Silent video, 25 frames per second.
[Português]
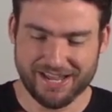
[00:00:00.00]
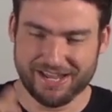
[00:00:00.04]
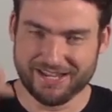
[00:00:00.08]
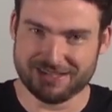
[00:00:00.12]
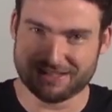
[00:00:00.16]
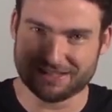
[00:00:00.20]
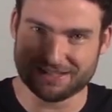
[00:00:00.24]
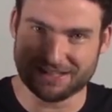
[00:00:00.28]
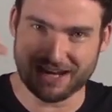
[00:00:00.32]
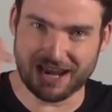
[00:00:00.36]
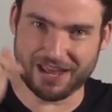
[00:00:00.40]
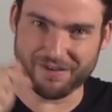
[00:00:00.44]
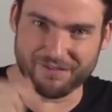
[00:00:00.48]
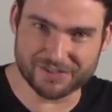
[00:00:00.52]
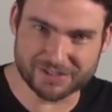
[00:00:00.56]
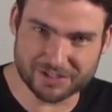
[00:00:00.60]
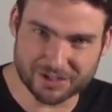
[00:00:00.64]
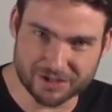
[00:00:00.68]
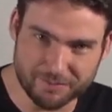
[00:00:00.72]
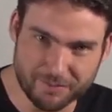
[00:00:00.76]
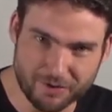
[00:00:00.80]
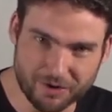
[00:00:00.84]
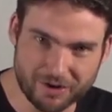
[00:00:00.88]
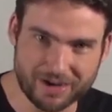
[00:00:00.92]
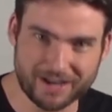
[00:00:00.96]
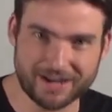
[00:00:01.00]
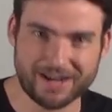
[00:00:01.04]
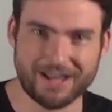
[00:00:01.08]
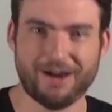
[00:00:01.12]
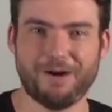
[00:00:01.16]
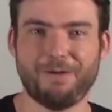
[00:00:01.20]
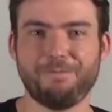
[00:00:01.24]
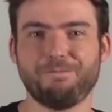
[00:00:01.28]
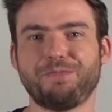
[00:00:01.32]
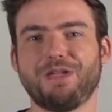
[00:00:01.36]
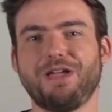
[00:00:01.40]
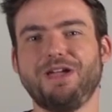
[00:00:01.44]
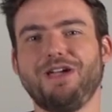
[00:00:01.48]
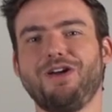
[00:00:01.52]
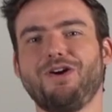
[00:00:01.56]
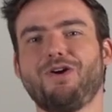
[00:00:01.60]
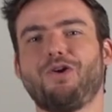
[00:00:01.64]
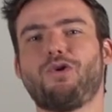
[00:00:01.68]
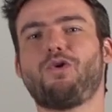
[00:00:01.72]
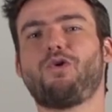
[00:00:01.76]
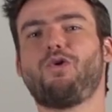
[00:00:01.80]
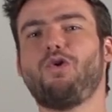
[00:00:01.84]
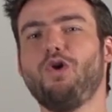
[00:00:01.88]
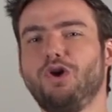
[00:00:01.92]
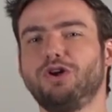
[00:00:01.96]
Inscreva-se no meu canal,
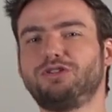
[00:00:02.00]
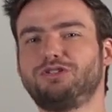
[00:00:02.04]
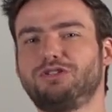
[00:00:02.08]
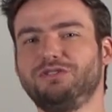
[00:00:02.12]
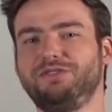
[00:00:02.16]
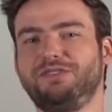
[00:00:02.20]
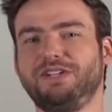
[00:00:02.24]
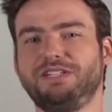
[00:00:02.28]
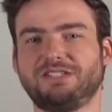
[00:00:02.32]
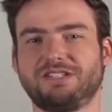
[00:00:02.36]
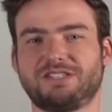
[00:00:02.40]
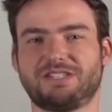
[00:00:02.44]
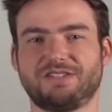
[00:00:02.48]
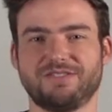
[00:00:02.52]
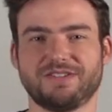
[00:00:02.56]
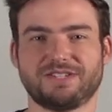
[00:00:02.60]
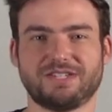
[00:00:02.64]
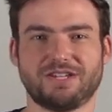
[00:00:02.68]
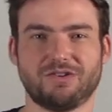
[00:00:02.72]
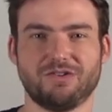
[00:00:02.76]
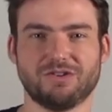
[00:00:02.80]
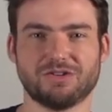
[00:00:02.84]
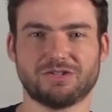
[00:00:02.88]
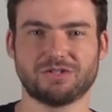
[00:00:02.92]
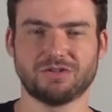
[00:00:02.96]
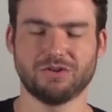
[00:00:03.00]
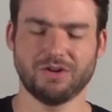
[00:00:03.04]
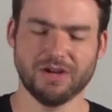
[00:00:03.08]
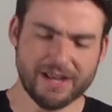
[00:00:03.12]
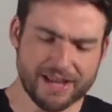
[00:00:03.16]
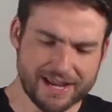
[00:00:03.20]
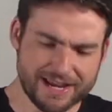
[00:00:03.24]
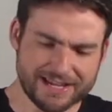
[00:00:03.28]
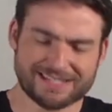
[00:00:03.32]
curta o vídeo se você gostou